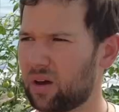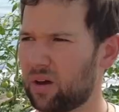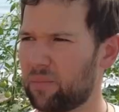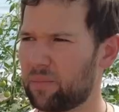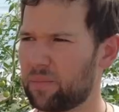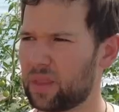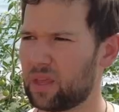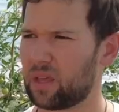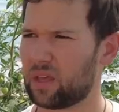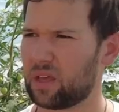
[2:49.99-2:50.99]
ähm,
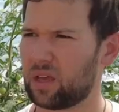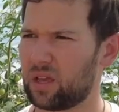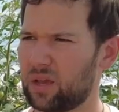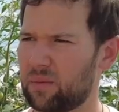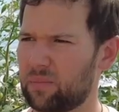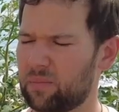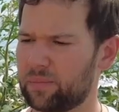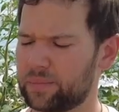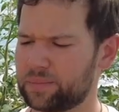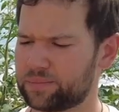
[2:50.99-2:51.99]
im